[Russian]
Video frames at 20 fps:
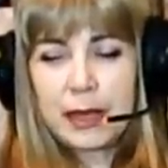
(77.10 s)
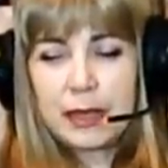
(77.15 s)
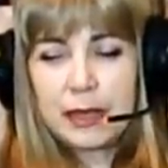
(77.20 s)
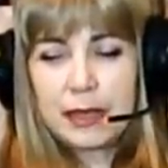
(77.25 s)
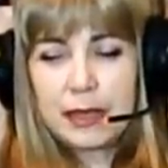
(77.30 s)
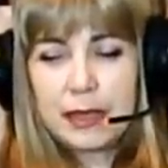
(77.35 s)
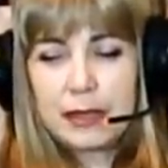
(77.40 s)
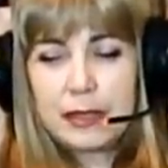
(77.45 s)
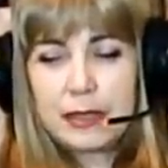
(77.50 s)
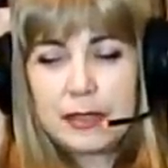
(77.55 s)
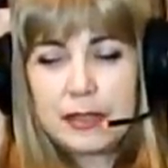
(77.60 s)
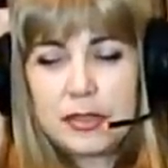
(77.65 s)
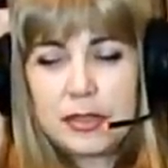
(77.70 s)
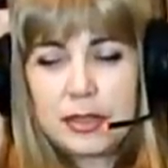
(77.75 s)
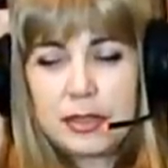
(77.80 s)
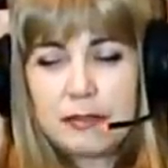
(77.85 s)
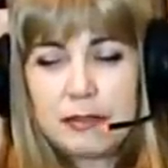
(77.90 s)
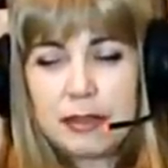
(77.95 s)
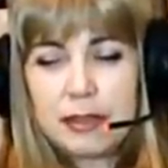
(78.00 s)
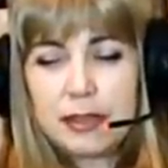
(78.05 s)
И на
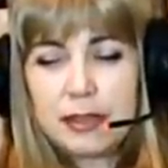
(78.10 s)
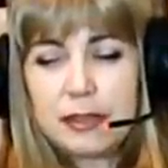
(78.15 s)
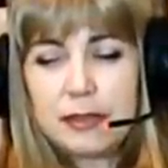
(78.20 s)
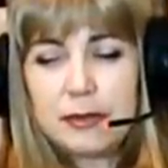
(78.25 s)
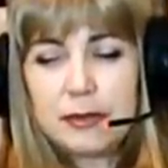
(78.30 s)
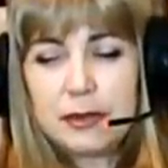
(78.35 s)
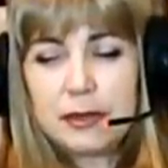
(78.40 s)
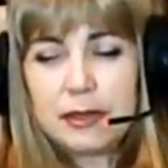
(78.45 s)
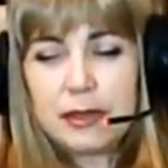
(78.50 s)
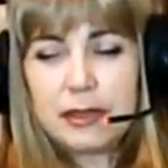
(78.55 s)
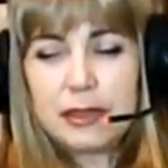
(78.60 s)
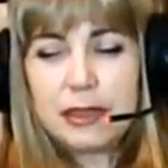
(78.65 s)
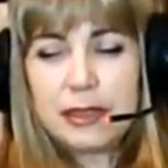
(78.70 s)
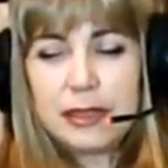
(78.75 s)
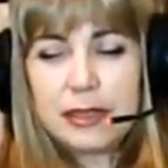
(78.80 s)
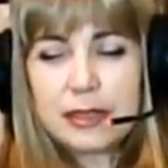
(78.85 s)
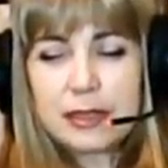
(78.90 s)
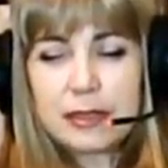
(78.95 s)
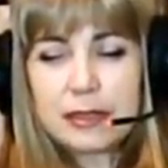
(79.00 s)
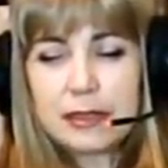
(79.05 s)
человека идет, как
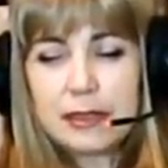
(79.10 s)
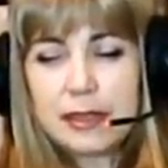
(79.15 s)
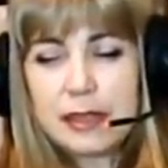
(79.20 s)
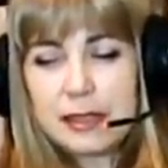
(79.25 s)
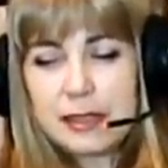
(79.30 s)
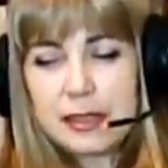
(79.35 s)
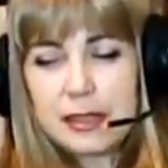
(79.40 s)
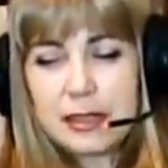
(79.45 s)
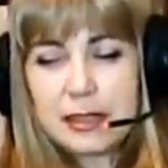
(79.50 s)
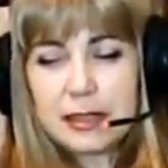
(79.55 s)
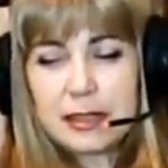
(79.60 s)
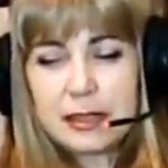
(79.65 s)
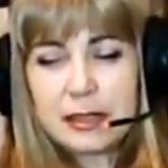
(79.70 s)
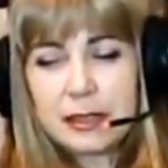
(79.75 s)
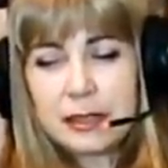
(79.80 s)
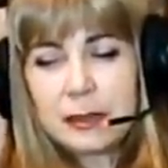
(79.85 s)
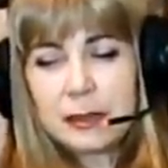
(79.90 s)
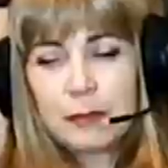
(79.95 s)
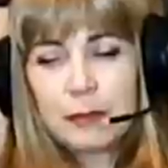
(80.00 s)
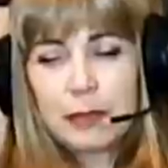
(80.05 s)
знаешь, как наложение.
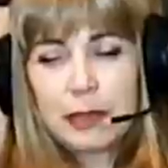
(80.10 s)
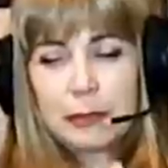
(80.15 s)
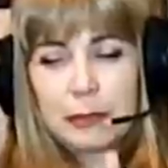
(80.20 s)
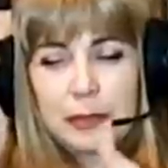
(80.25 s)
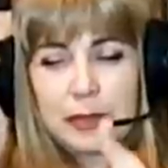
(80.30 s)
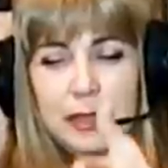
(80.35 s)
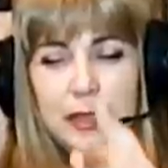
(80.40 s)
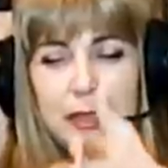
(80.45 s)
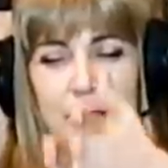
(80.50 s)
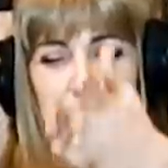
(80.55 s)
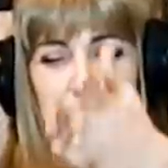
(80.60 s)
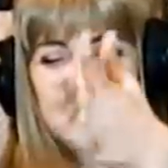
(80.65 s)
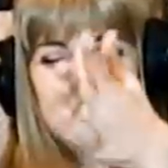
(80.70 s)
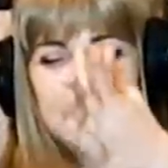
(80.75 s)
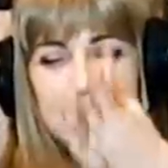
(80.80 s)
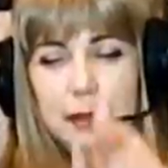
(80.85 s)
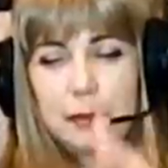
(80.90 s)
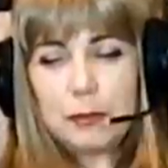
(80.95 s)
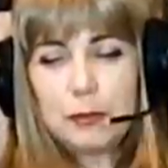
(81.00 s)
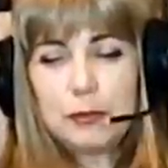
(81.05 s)
Посмотрели
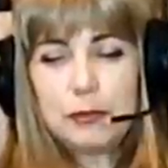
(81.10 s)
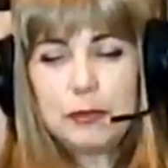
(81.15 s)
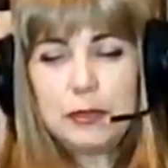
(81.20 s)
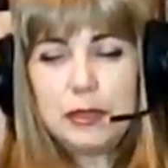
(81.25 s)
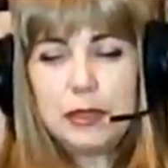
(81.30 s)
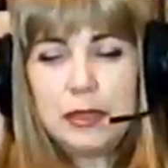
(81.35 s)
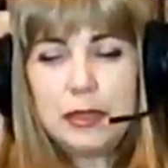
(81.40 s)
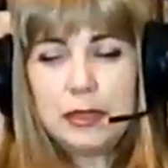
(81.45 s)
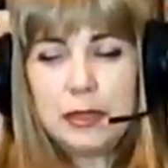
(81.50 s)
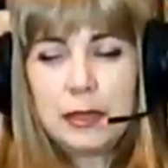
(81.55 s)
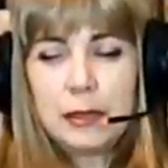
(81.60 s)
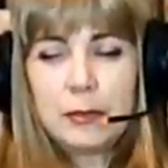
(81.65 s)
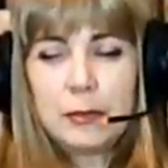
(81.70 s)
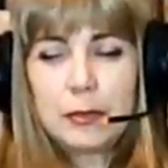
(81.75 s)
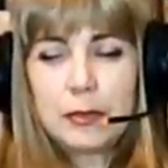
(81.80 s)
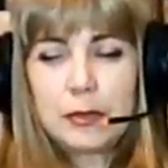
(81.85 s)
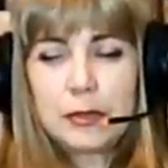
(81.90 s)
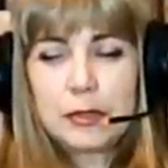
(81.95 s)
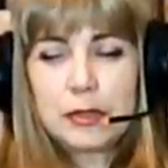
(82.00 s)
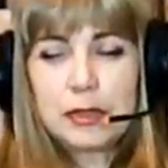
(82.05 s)
там, увидели
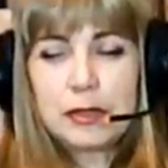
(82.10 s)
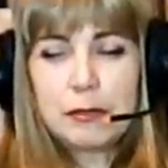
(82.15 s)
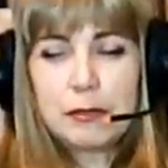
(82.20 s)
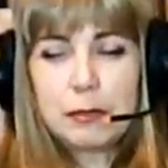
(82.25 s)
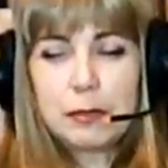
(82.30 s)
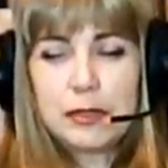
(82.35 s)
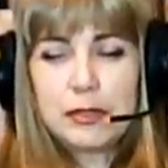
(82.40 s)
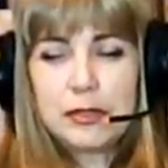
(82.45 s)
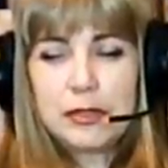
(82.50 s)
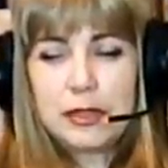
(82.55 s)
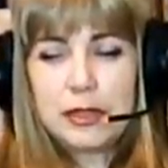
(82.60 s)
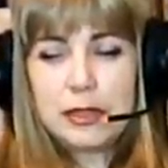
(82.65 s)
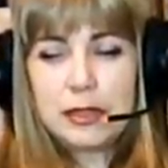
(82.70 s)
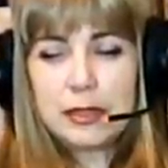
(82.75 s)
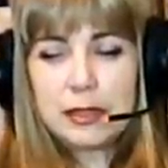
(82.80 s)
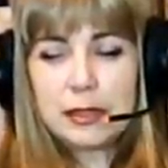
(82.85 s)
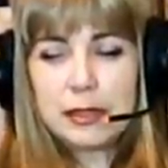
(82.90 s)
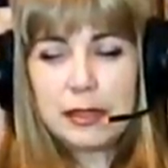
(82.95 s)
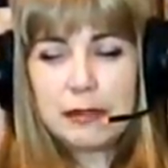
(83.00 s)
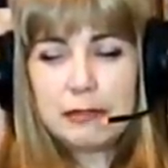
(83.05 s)
прошлое воплощение,
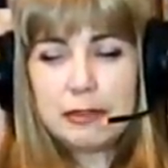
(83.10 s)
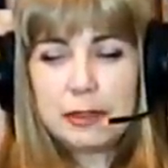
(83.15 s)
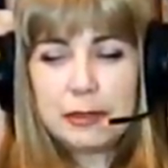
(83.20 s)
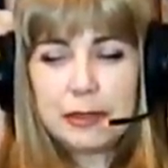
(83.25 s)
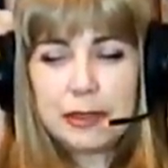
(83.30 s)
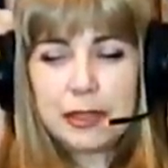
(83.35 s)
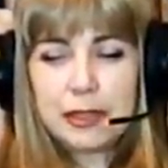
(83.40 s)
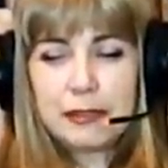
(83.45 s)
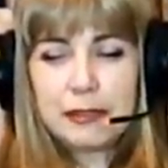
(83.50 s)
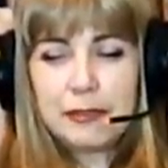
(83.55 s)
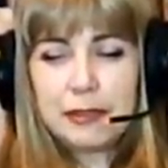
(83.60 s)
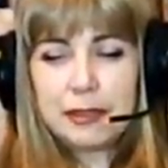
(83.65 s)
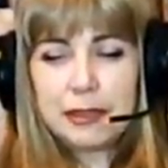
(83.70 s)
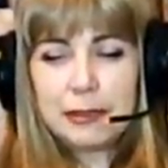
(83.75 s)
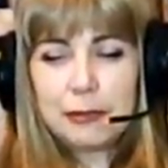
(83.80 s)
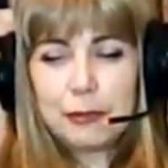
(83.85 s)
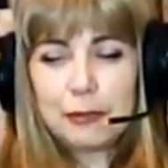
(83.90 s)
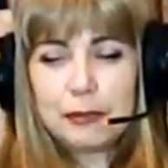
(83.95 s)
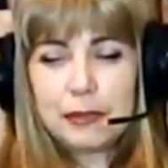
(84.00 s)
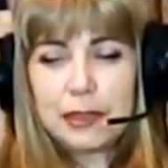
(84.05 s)
да, все
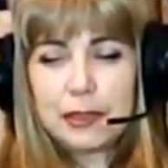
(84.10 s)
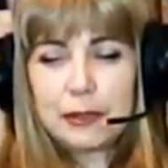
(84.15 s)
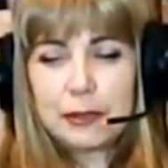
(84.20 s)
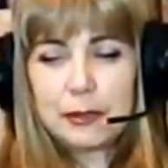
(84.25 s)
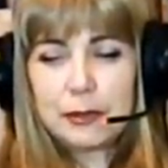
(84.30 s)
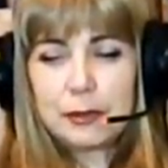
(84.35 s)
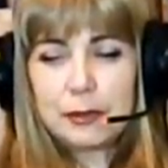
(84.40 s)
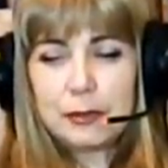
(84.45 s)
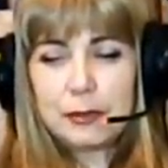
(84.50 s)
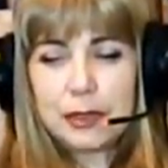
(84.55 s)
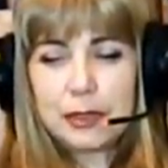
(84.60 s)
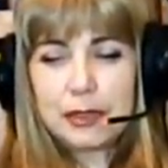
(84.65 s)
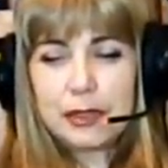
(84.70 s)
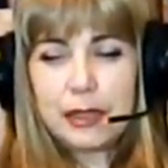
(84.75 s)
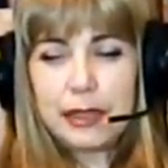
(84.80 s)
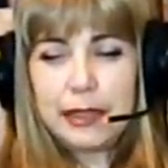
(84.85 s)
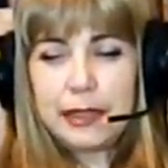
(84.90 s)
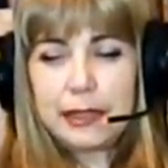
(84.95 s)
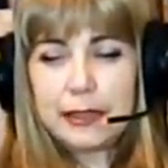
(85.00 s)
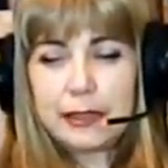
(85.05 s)
соответствует, все круто,
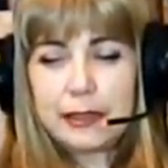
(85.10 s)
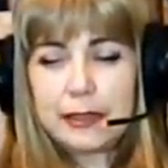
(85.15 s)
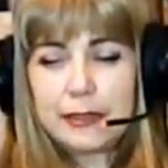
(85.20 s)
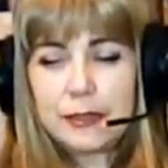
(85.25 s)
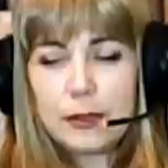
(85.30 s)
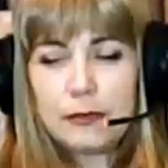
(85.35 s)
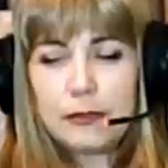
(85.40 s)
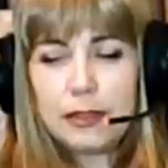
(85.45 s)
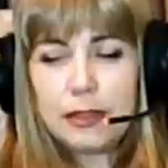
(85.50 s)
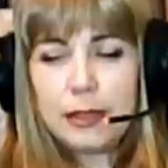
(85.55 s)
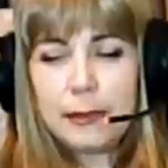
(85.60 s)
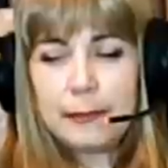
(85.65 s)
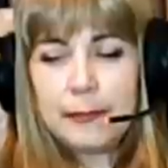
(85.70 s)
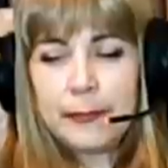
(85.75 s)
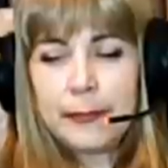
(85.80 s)
классно, хорошо видно.